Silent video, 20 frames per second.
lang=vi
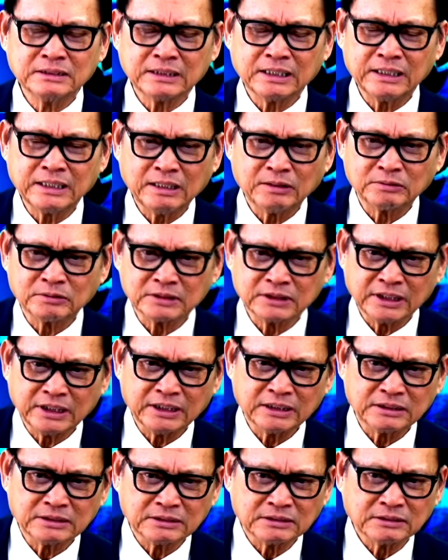cái đồng
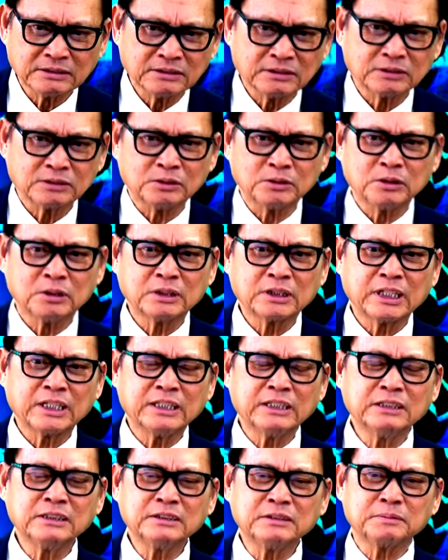tiền của cái
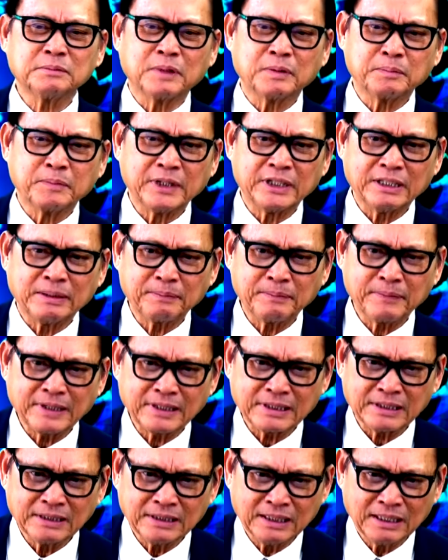nước mà mình nhập
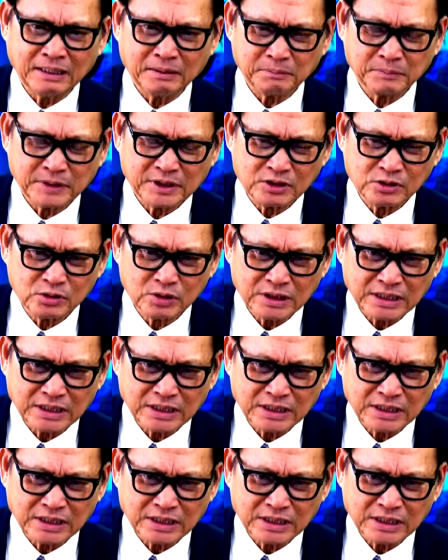à, mình xuất